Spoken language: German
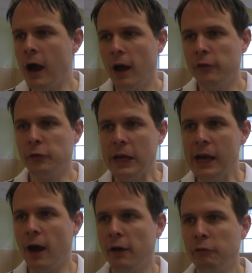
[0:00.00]
ja, also
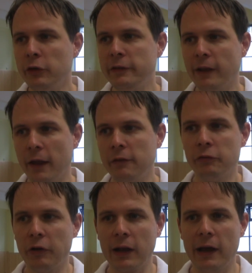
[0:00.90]
eher würde ich dann
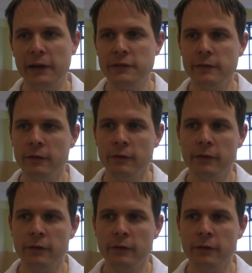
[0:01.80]
vergleichen,